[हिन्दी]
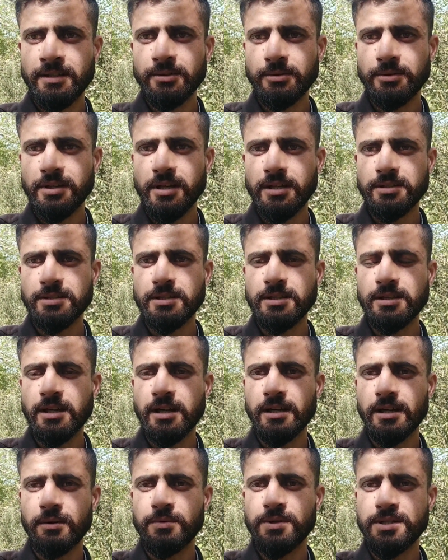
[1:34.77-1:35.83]
तो ये एक
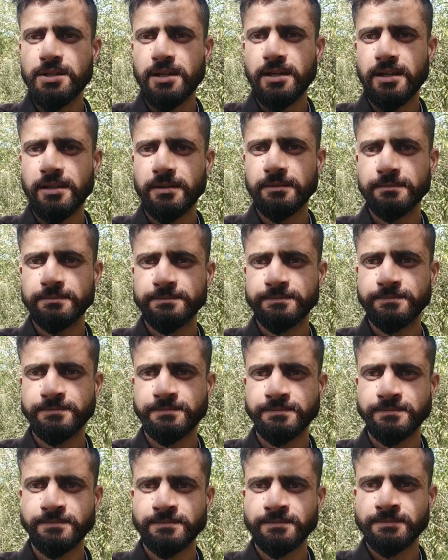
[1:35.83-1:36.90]
चिंता का विषय है
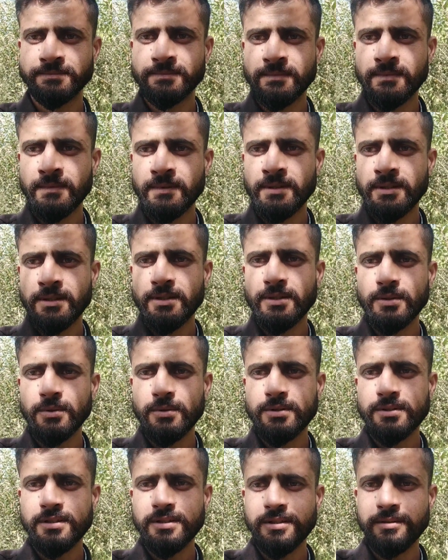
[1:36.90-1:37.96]
तो
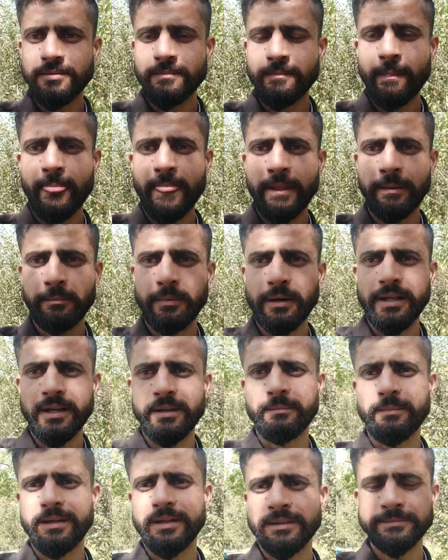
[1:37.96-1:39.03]
इसी
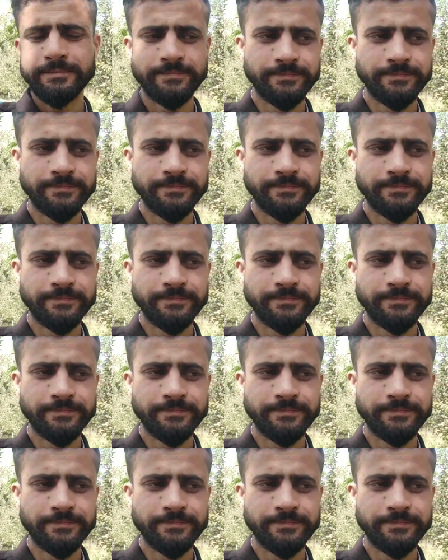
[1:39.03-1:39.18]
बारे में